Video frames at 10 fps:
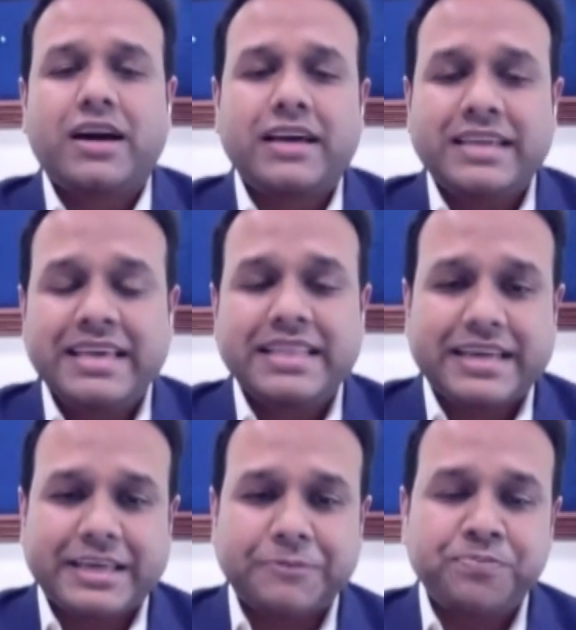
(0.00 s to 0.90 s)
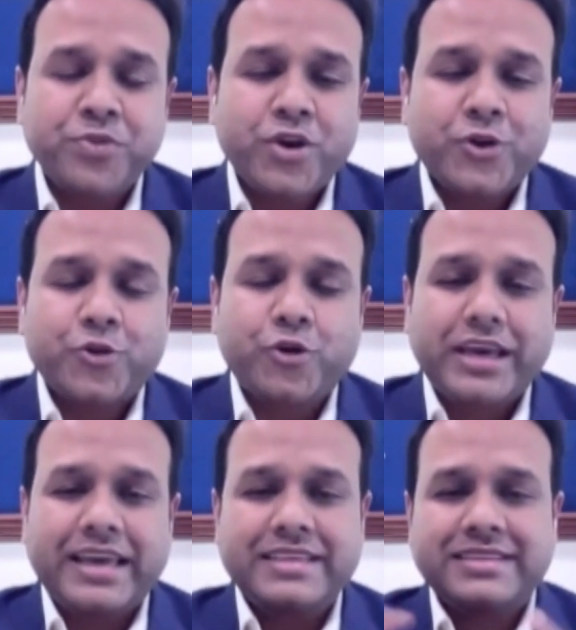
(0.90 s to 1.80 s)
নিয়ে থাকি তো
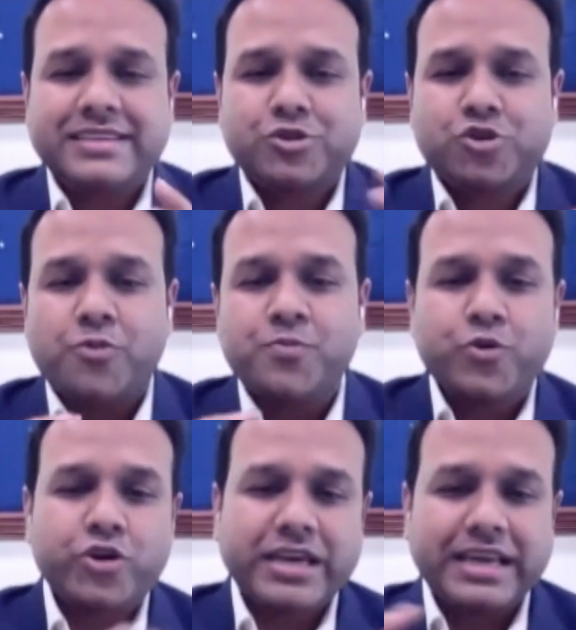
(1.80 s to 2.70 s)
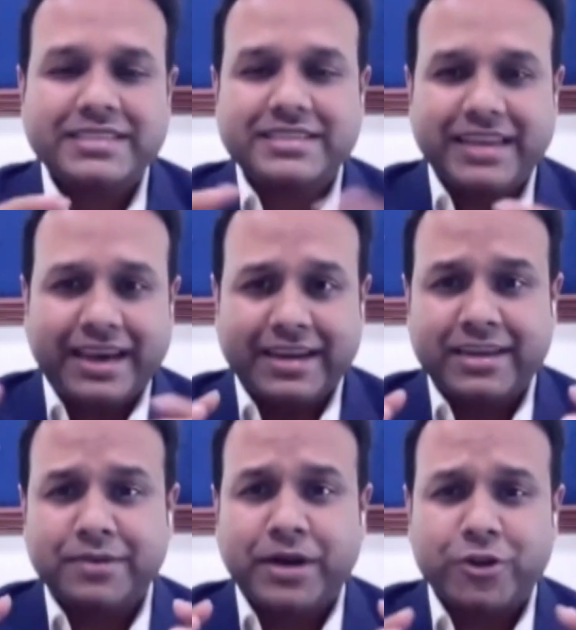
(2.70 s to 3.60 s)
এই যে সম্পর্কের যে
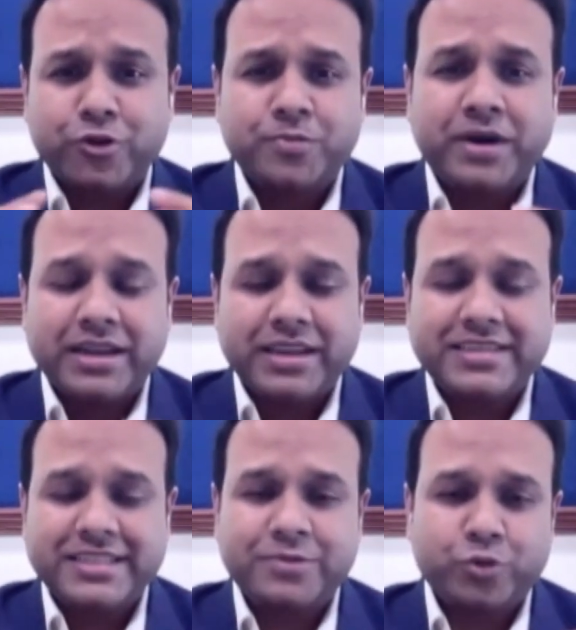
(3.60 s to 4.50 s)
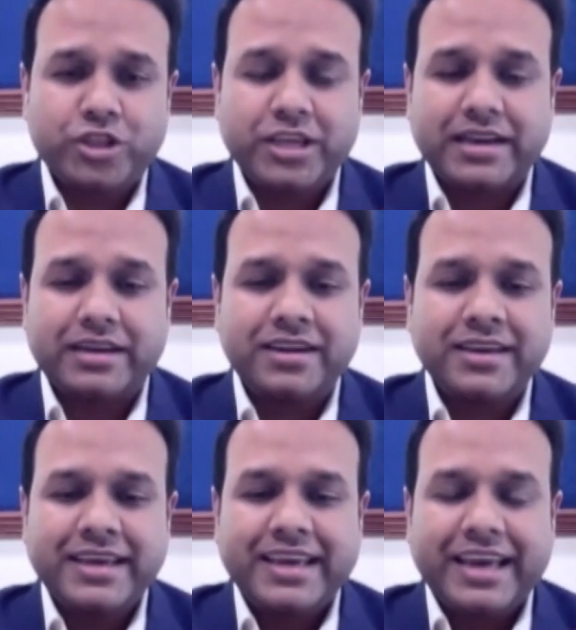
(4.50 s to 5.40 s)
জায়গাটা ভারত বাংলাদেশের মধ্যেকার
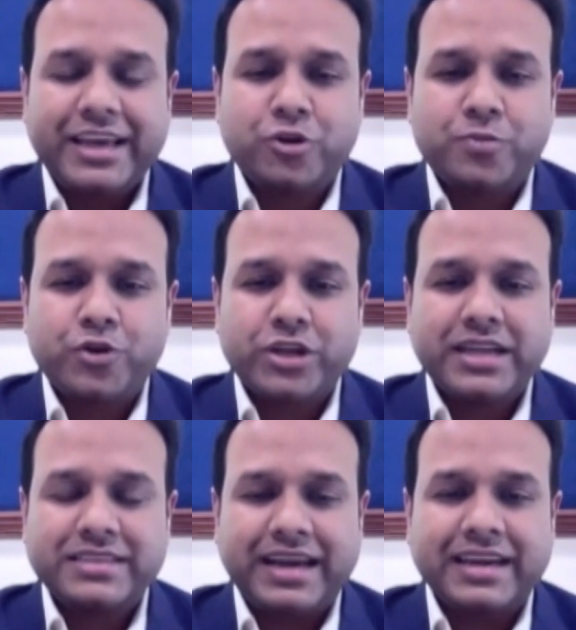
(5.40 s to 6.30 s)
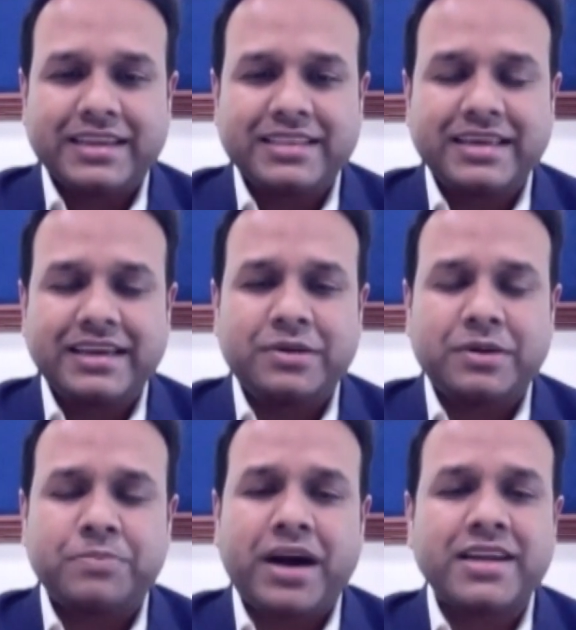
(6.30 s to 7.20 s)
এই সম্পর্কের জায়গাটাতে
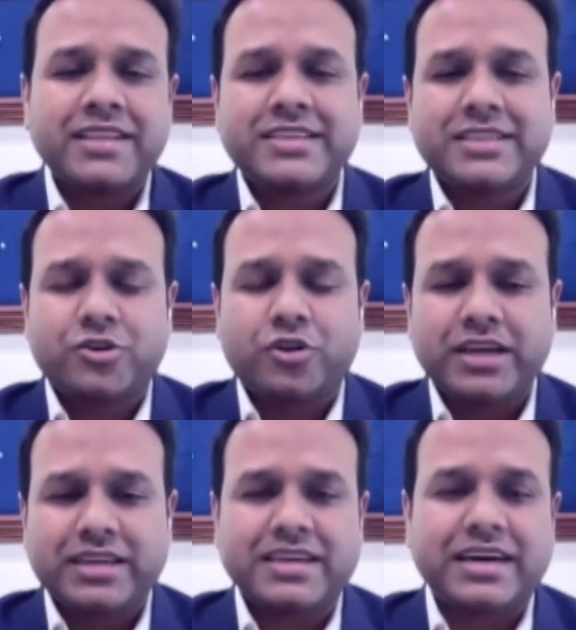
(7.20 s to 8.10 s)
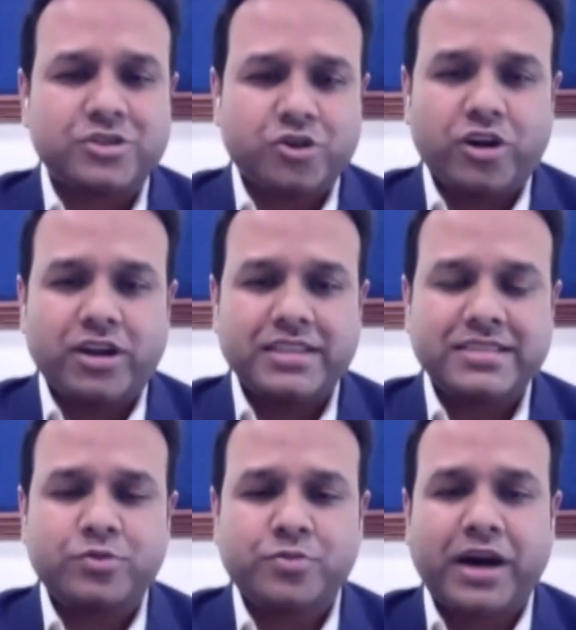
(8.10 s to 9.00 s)
বাংলাদেশের অনেকটা কাজ করার আছে
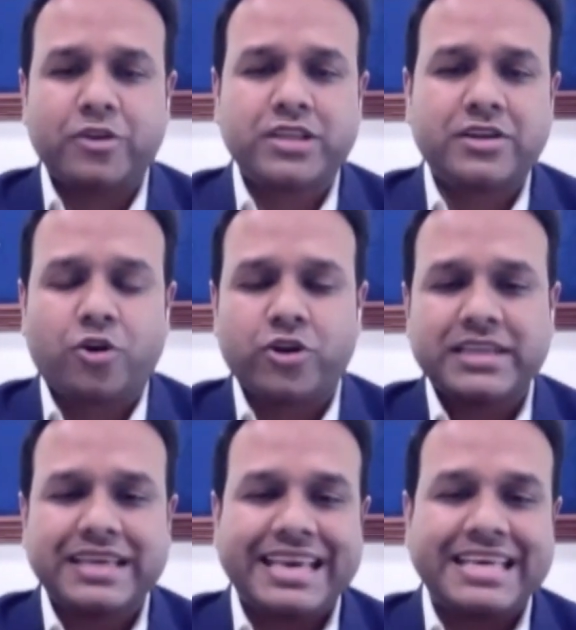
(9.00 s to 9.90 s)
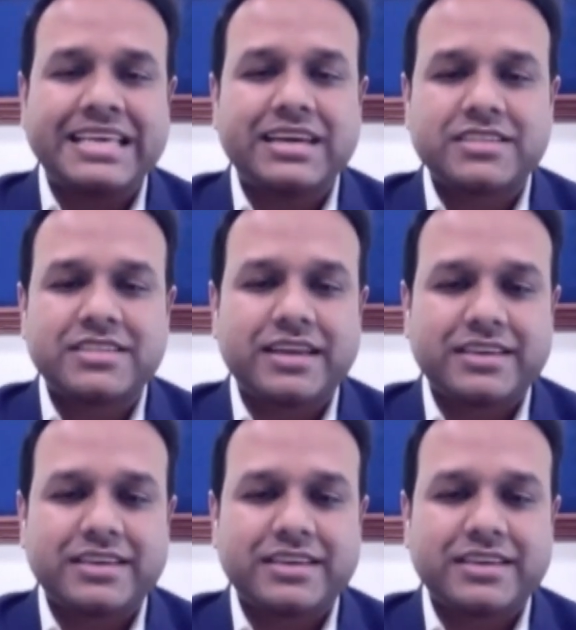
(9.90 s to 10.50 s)
এবং ভারতের অনেকটা এগিয়ে আসার একটা